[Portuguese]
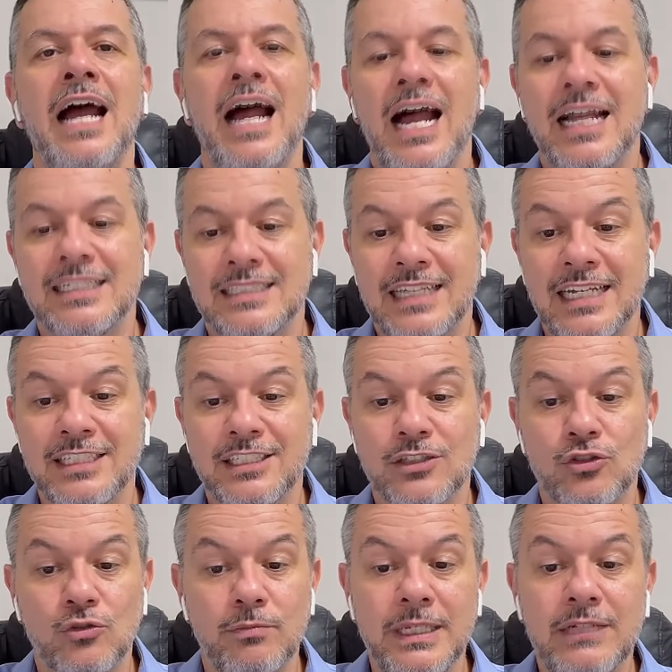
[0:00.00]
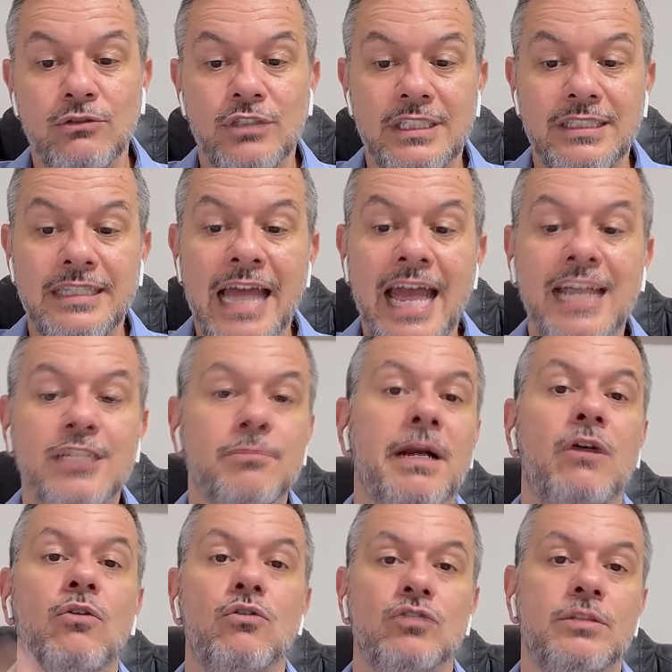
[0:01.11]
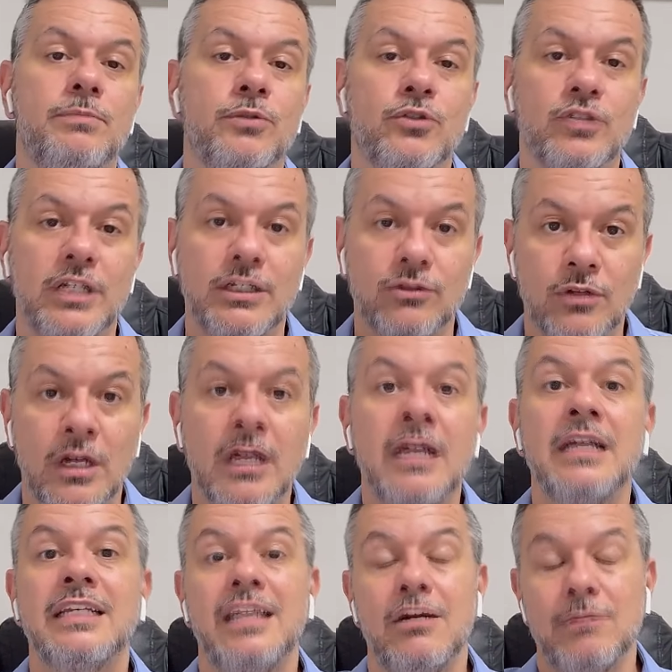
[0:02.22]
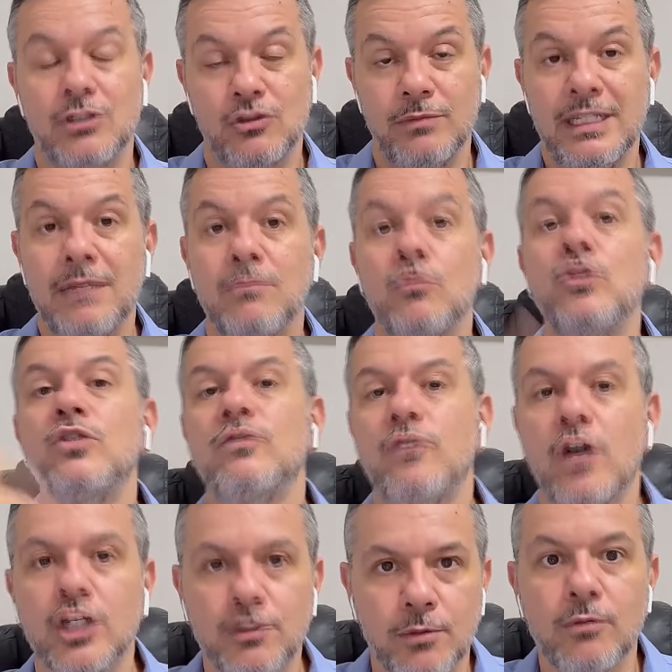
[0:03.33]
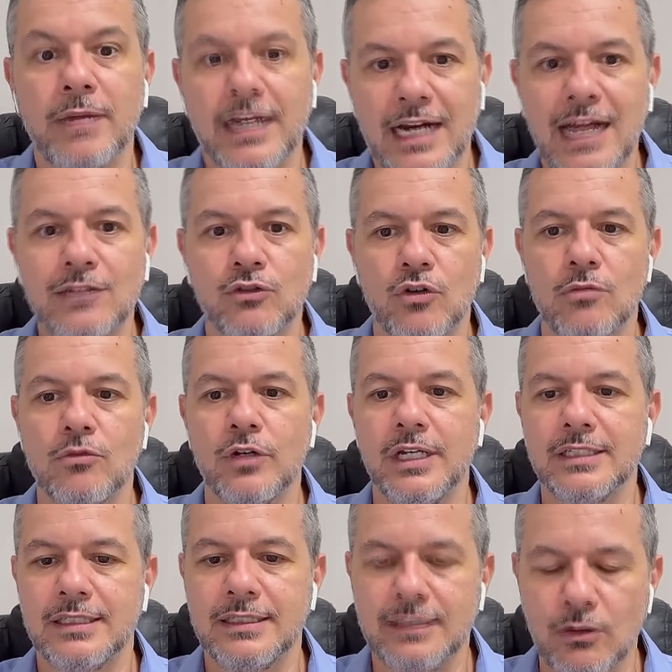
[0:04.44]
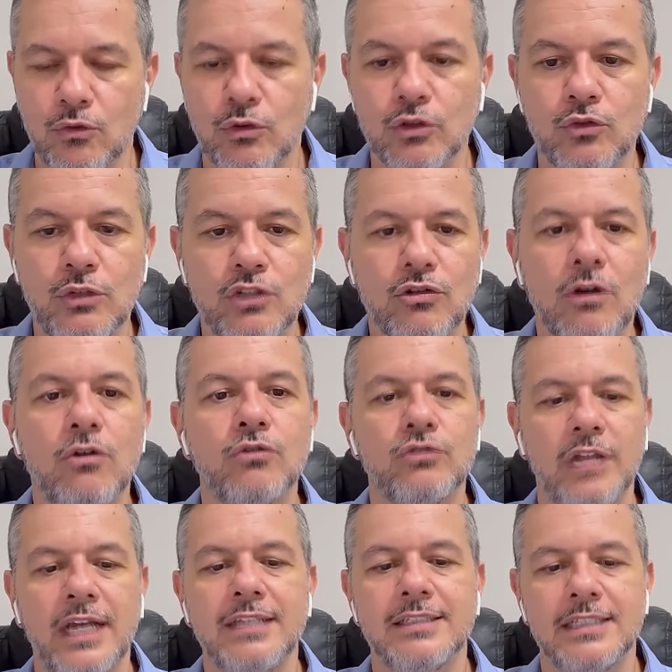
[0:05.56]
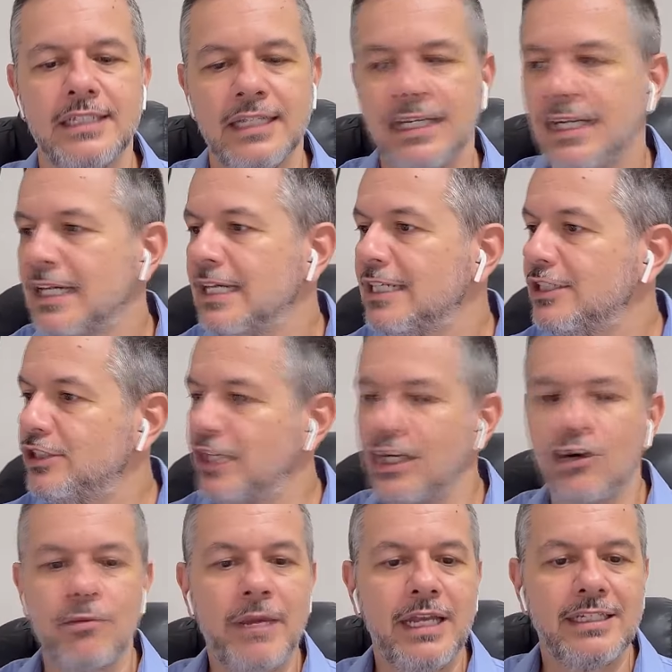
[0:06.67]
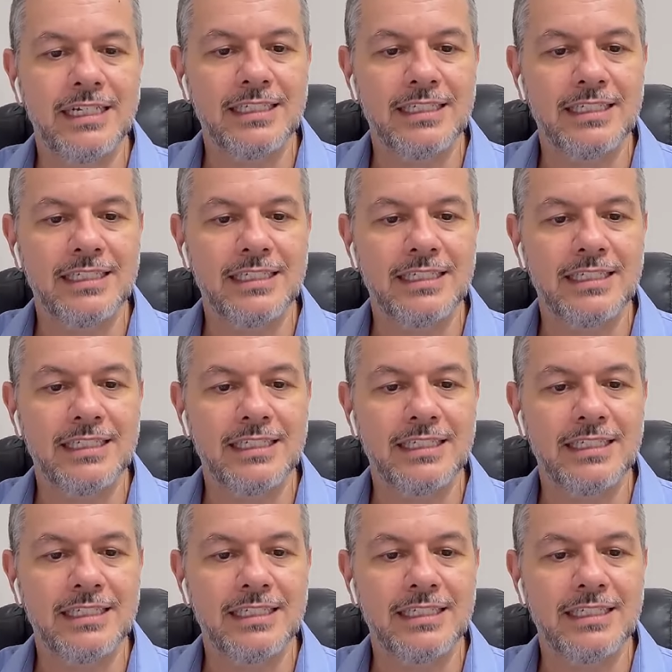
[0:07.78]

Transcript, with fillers: as taxas subiram de 10% para 11% que é uma subida muito forte para um mercado como esse. Então, quando isso acontece, geralmente